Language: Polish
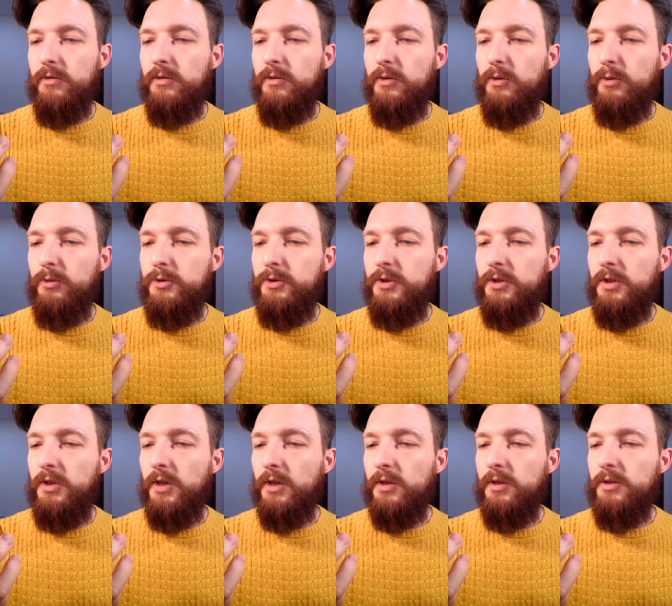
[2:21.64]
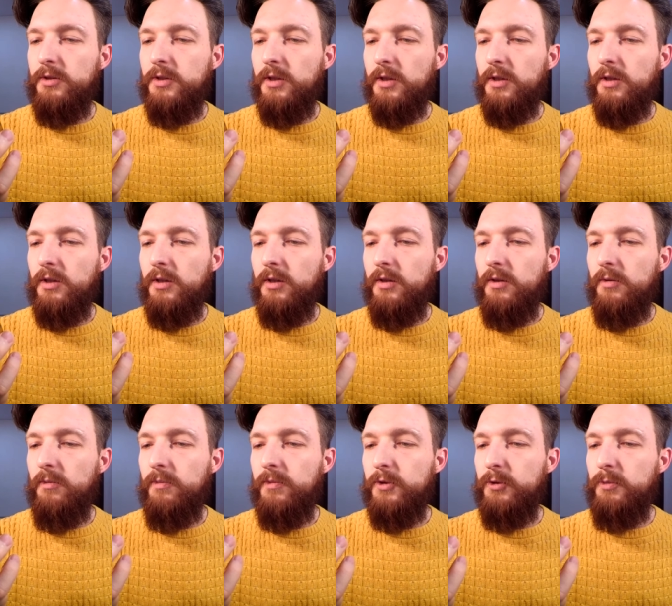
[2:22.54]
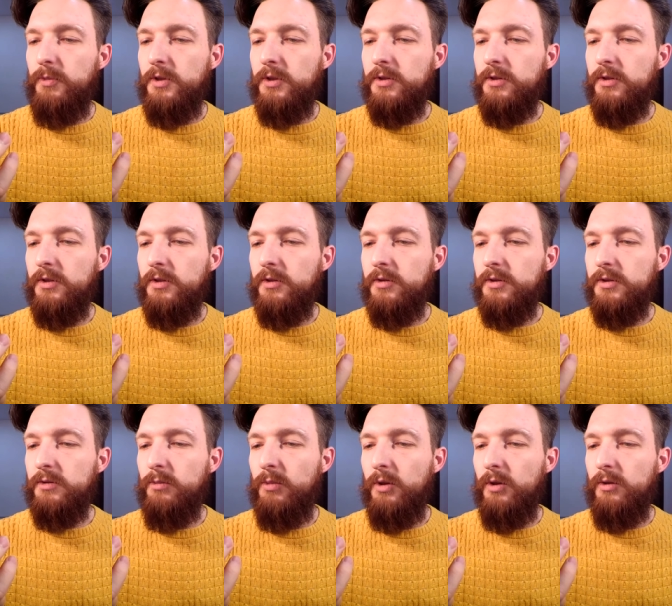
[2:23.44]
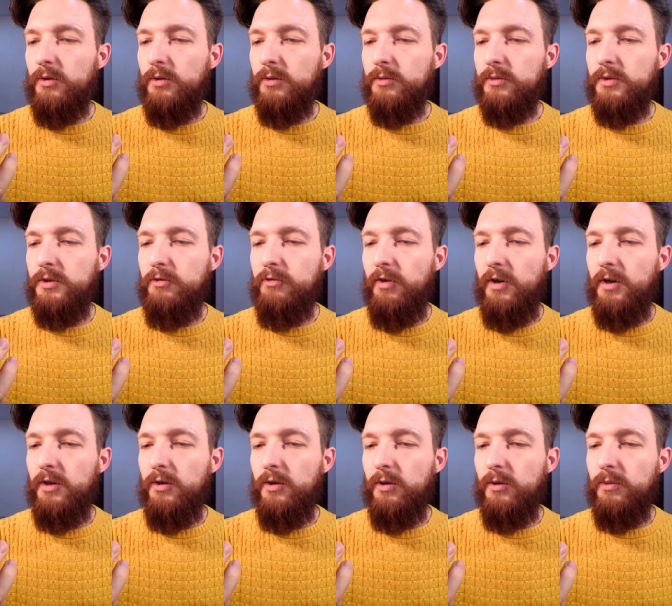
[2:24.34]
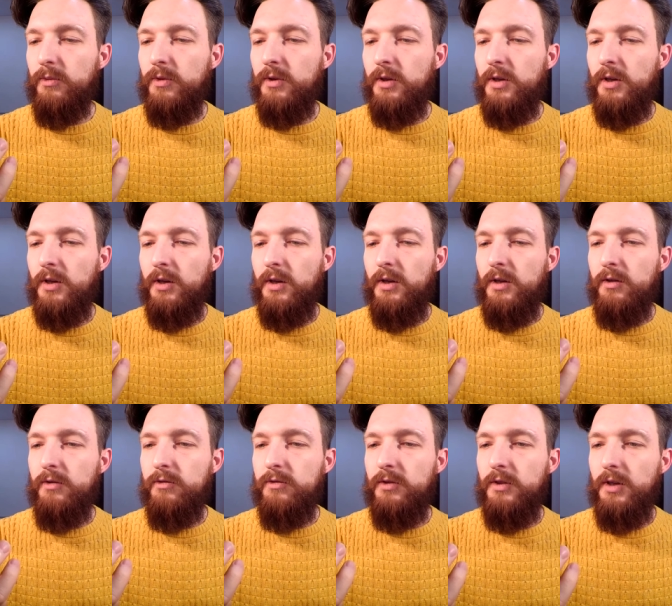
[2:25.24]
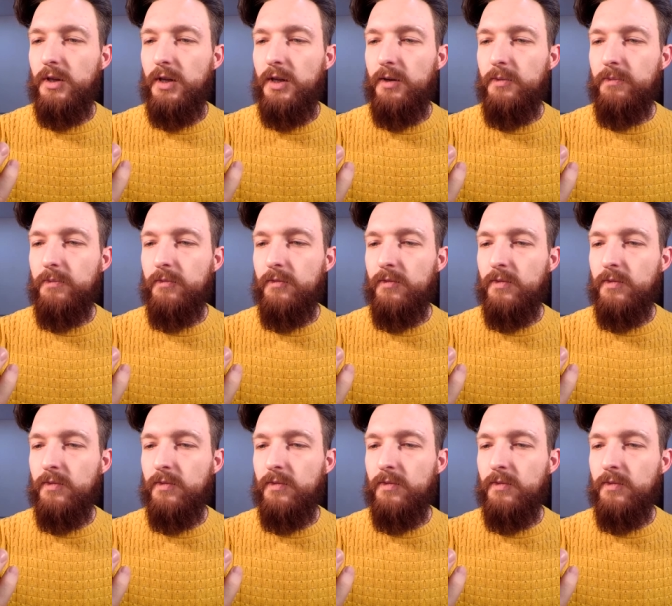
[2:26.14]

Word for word: ludzik jakiś taki śmieszny z brodą i fajką w tle.